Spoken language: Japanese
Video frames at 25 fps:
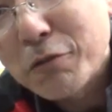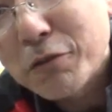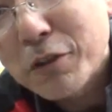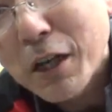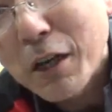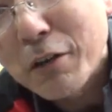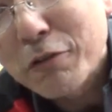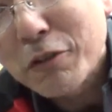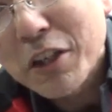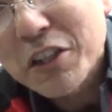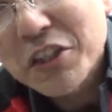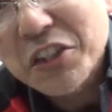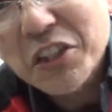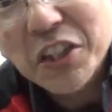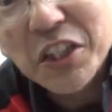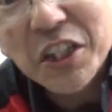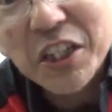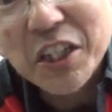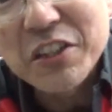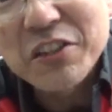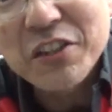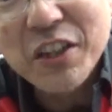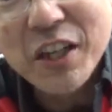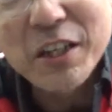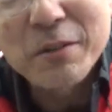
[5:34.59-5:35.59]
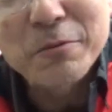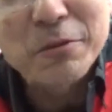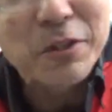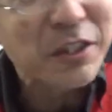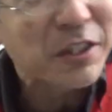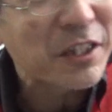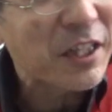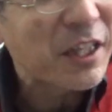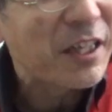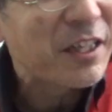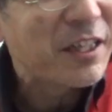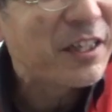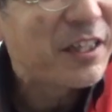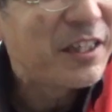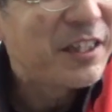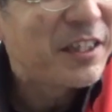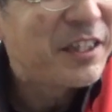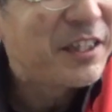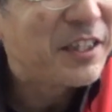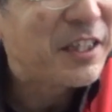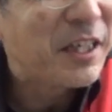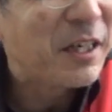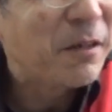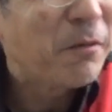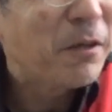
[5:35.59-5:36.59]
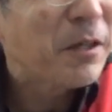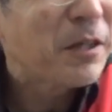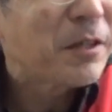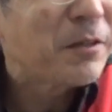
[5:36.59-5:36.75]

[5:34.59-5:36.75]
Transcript: カりルさせなきゃいけないんですかはやぶってやば